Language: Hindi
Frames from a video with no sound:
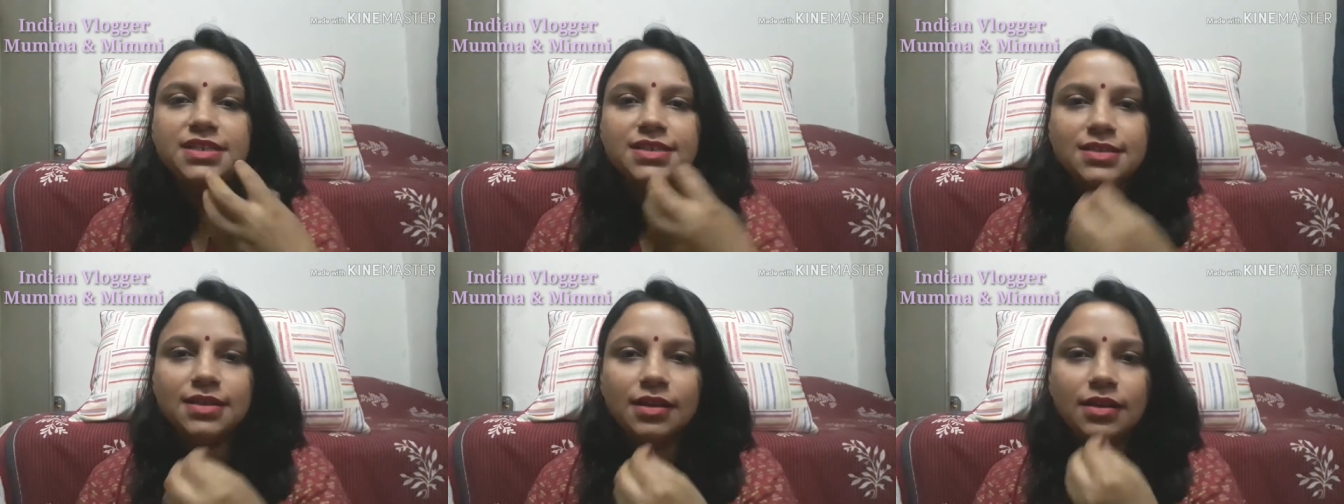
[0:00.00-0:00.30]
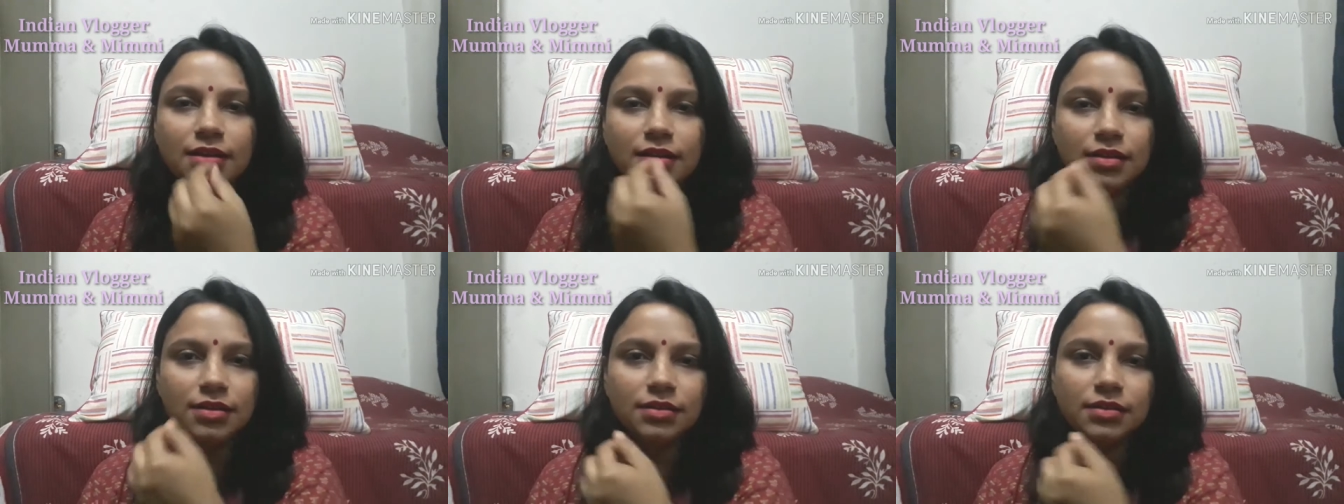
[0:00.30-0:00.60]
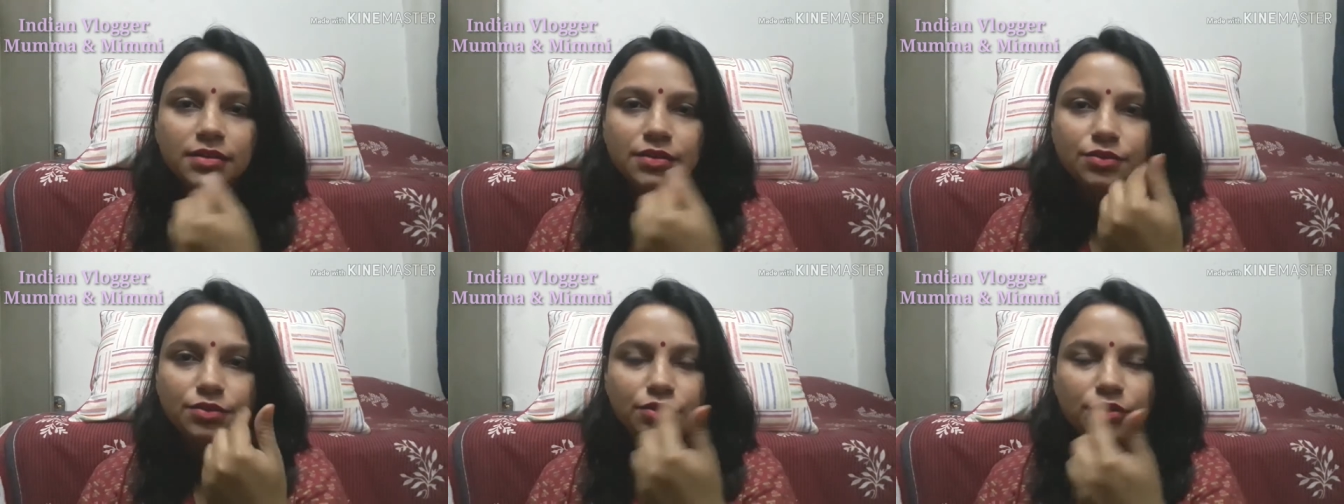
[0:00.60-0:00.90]
सा
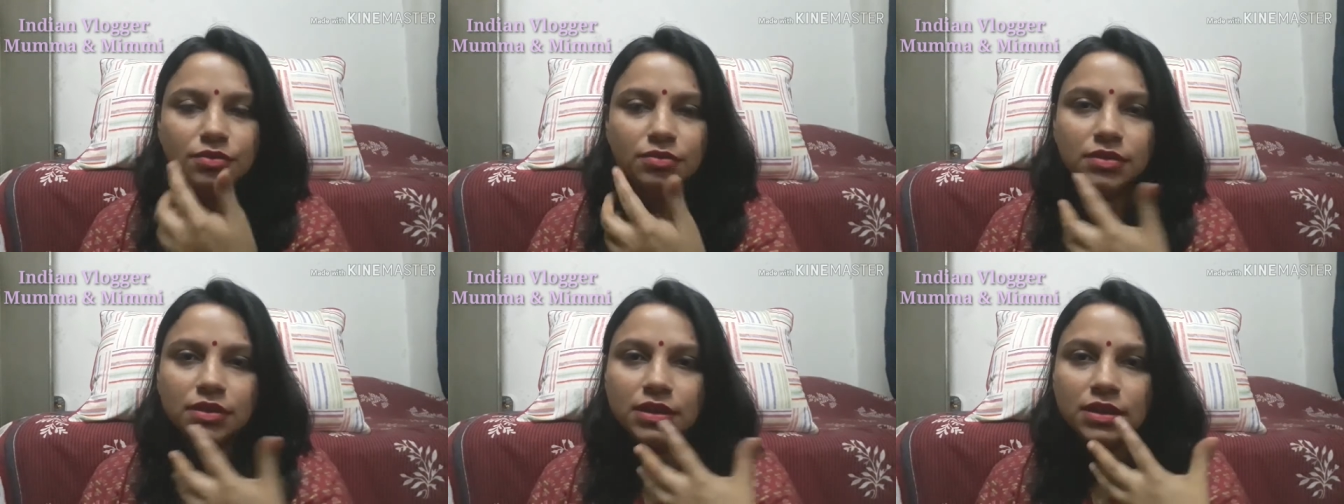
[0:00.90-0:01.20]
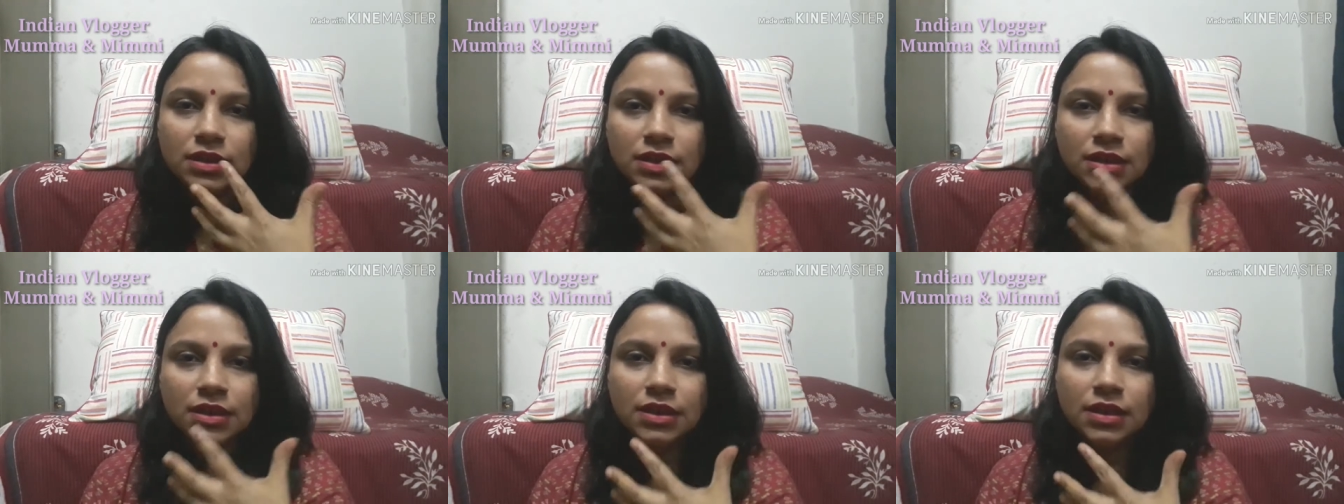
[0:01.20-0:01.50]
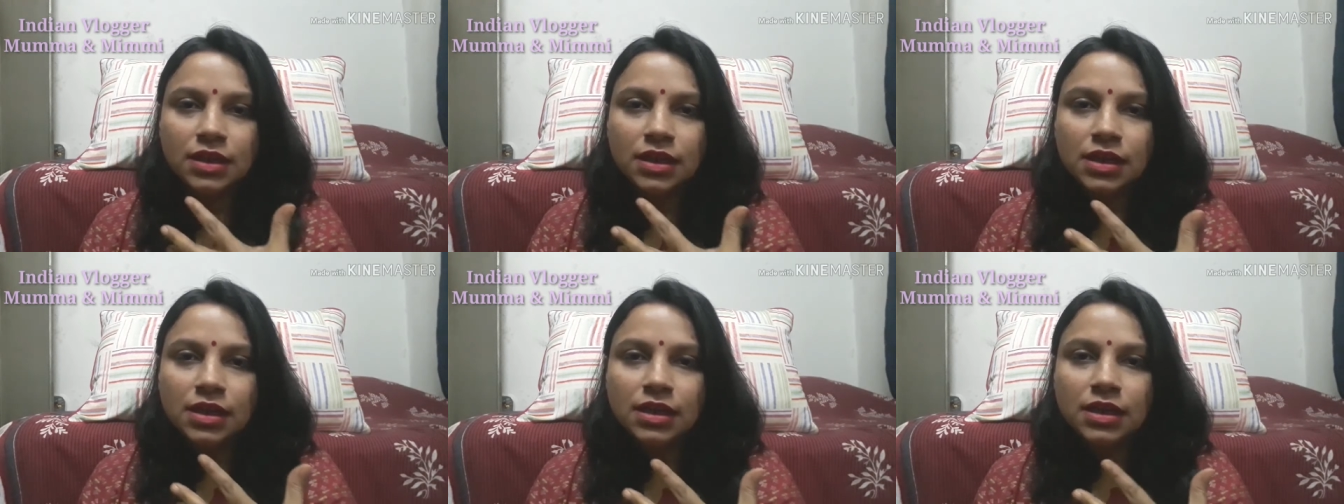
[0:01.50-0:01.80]
यू you नो
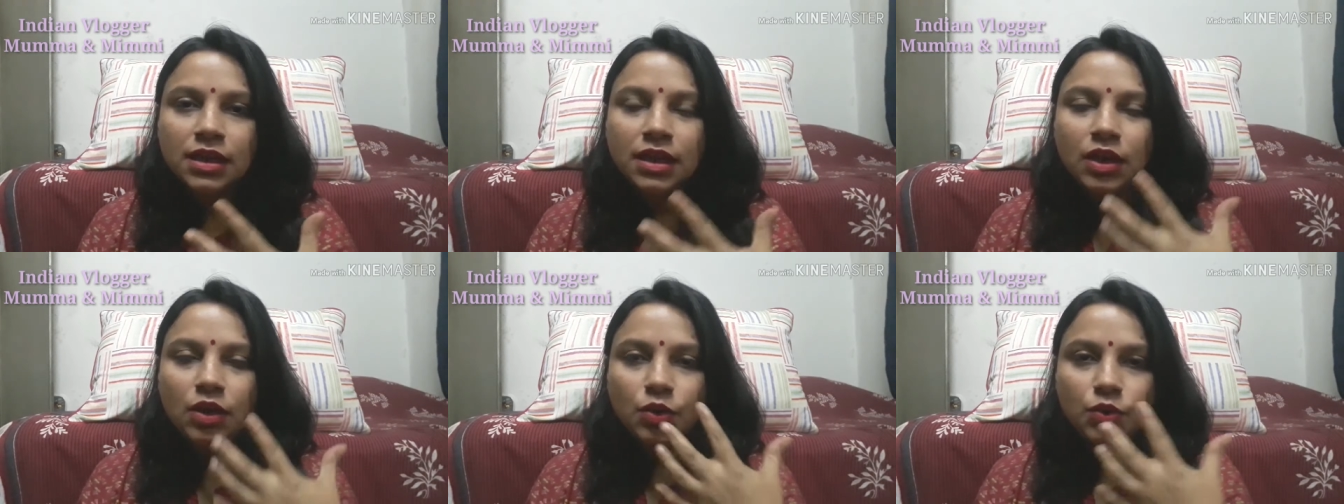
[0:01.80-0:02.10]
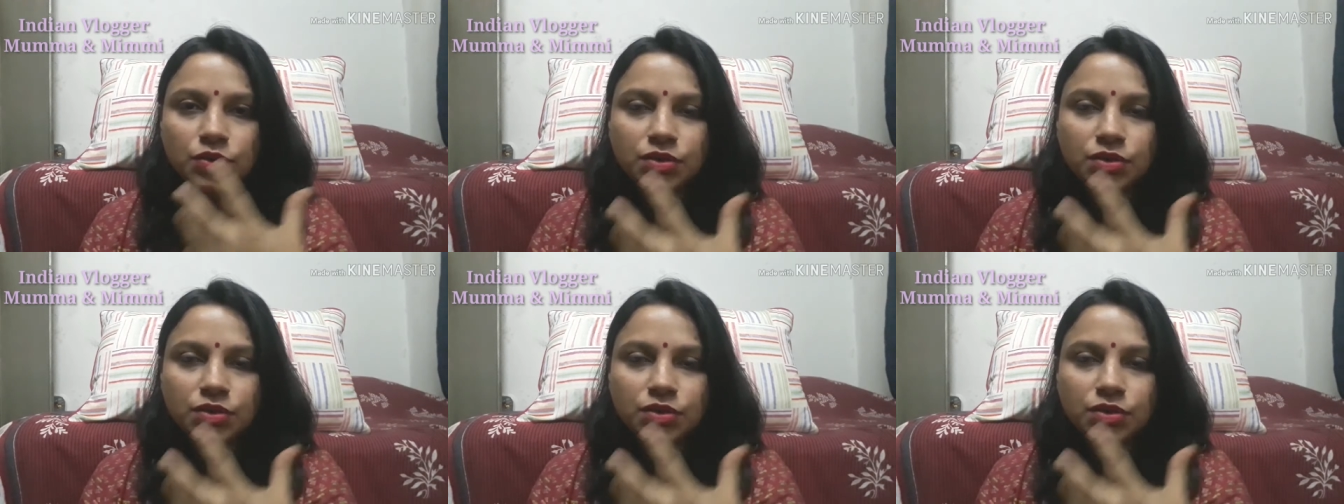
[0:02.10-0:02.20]
know,